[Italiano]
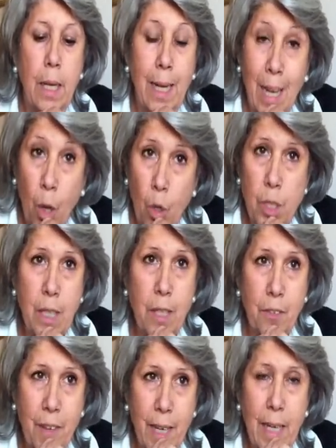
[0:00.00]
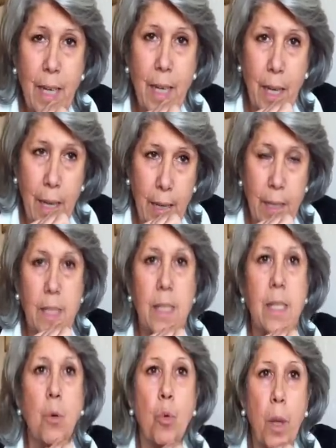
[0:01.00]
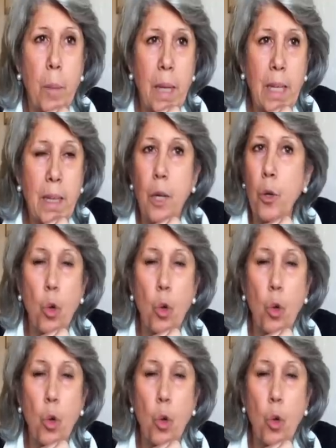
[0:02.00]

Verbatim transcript: La cosa da fare è sicuramente